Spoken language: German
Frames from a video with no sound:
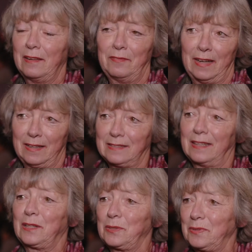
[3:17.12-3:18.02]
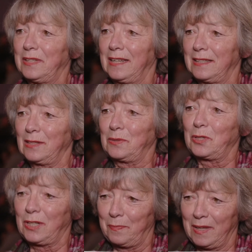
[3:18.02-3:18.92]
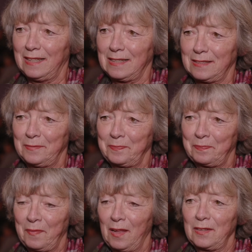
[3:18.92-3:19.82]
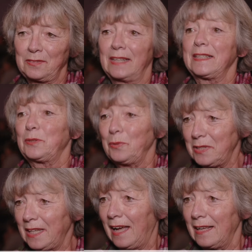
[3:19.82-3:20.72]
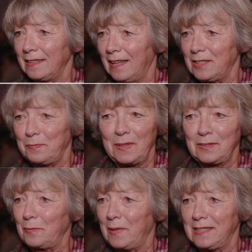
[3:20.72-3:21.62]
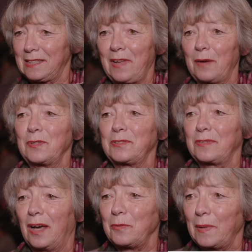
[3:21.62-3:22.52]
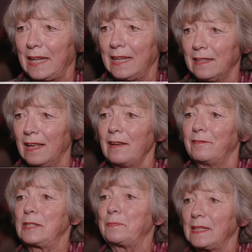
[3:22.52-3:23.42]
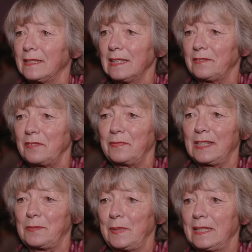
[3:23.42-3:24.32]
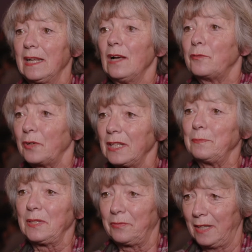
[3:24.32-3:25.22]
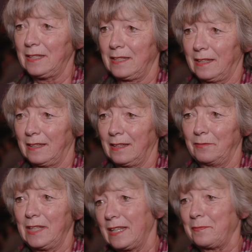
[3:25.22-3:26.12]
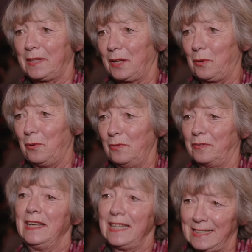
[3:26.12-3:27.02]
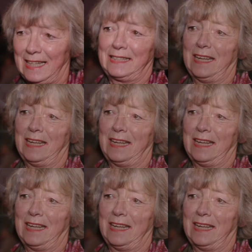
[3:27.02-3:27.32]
weil ja seine Gesundheit nicht so stabil ist dass er durchgehalten hat bis zum letzten. Wir haben uns sogar überlegt, was passiert, wenn wir das Bild von ihm nicht fertig kriegen. Wie kriegen wir da die Kurve? Es hat